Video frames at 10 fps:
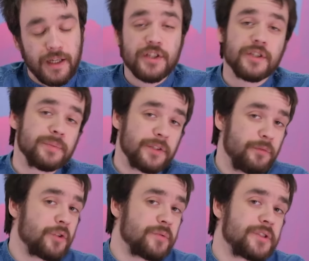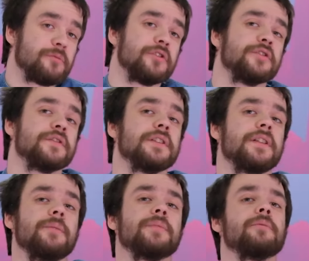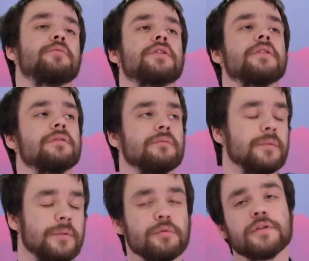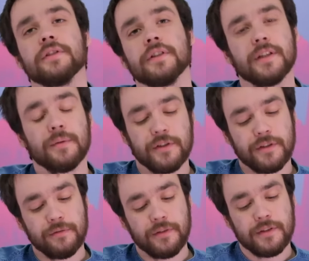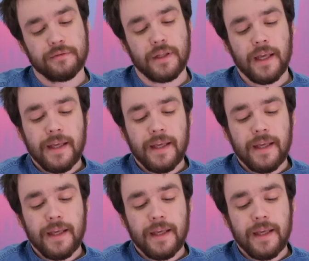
Каждая платформа использует все три, потому что ну, просто экономически эффективно.